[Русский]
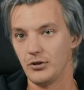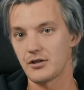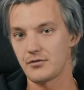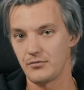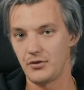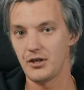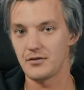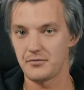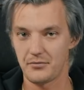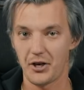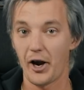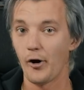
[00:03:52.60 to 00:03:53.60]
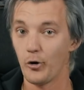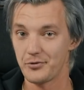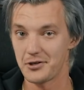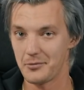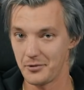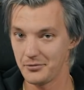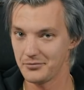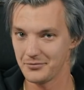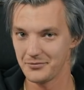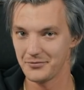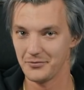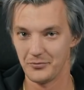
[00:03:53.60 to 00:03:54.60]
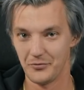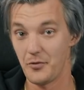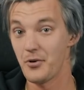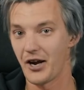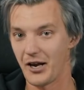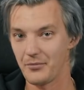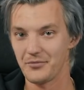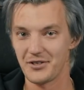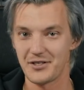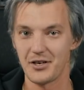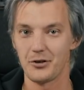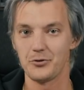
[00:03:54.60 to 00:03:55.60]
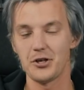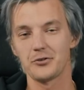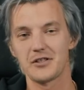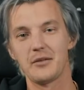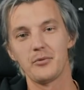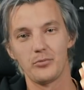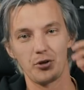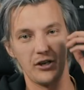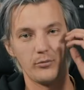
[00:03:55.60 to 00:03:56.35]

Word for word: У нас есть такая опция, мы выбираем из тех людей, кто с нами будет